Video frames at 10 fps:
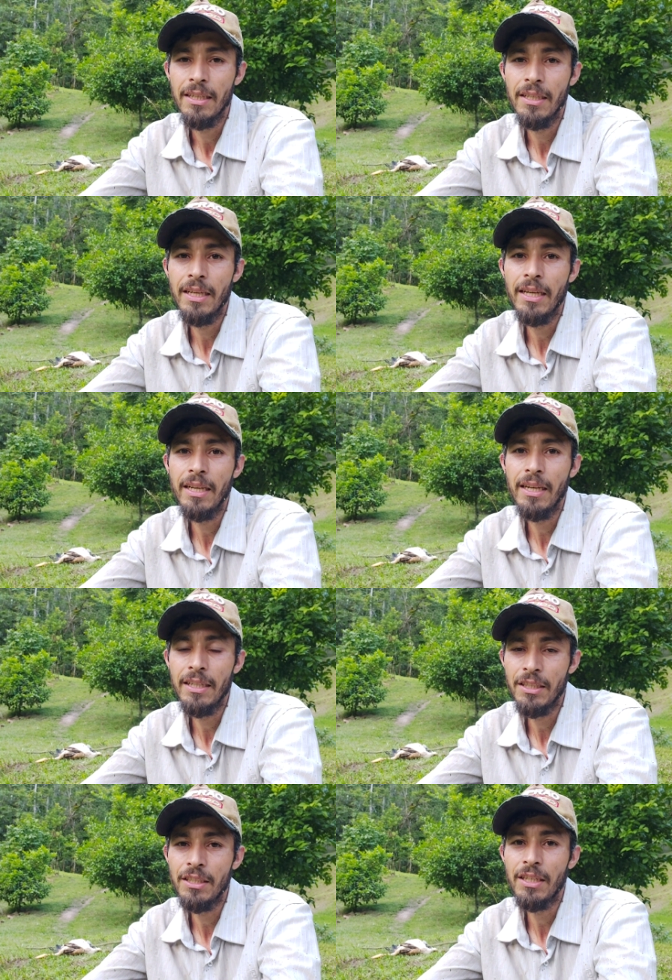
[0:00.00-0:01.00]
E
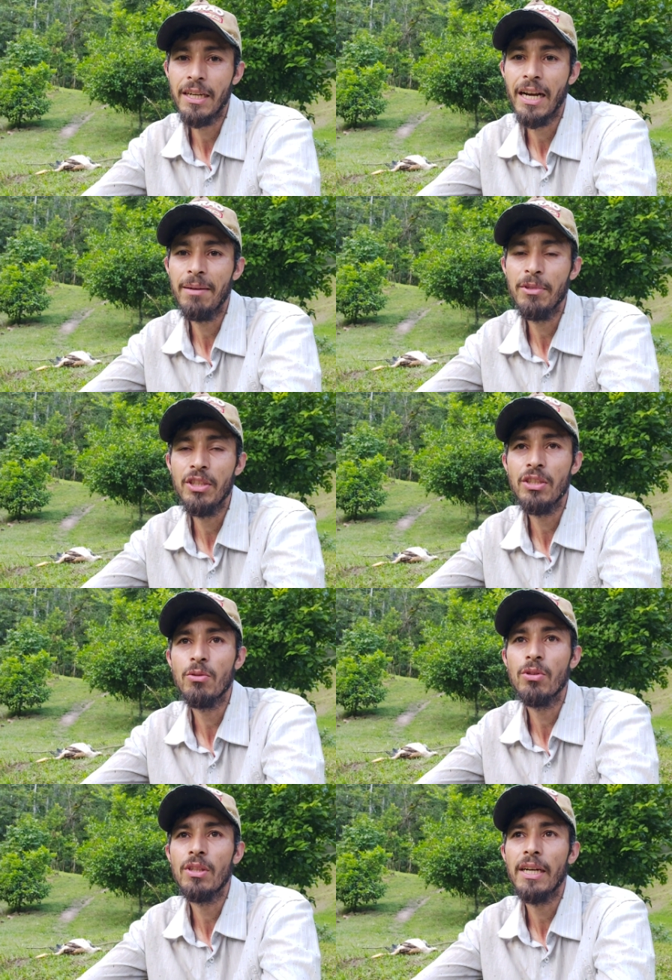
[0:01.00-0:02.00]
a gente acaba de
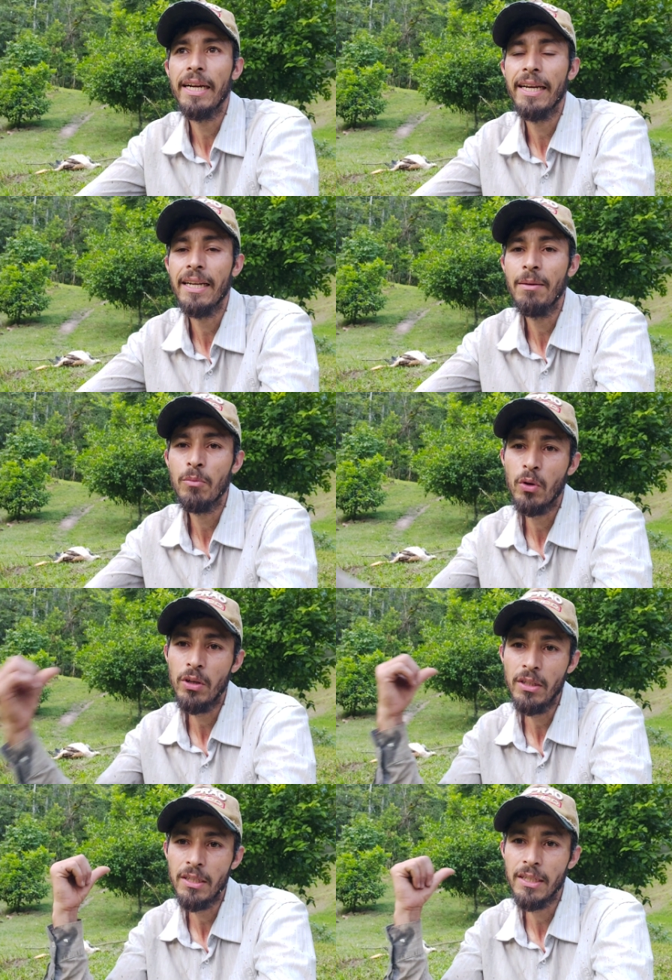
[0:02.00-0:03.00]
encontrar ela
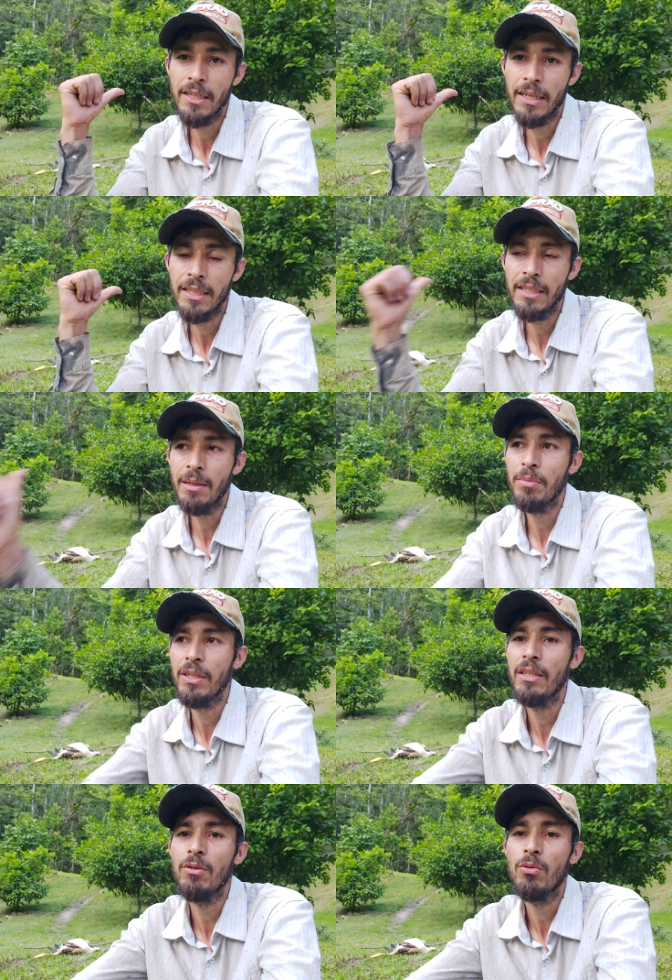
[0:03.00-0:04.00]
morta aqui na
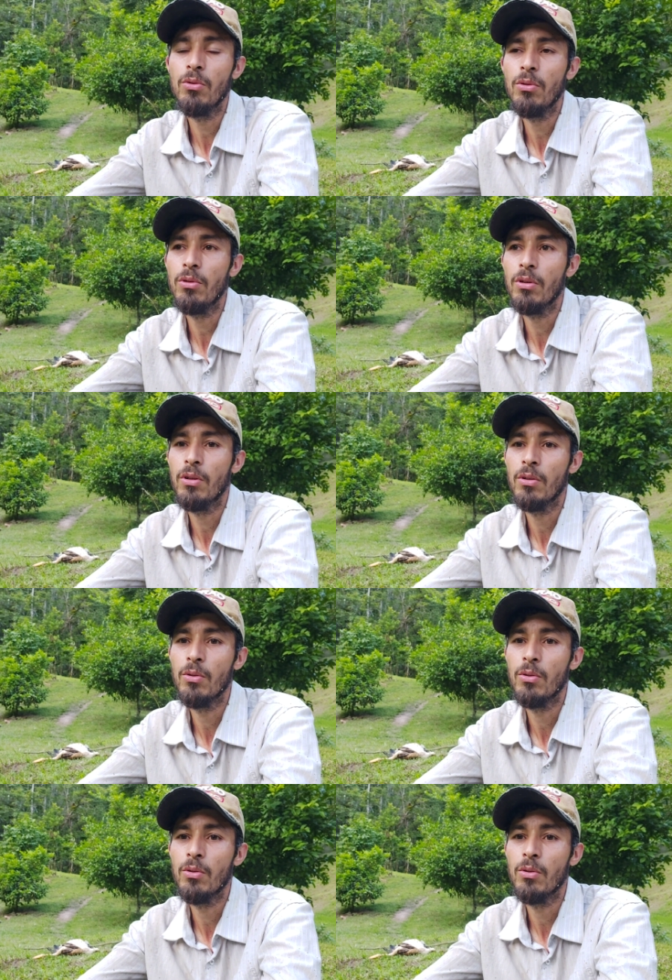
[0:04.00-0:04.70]
beira do,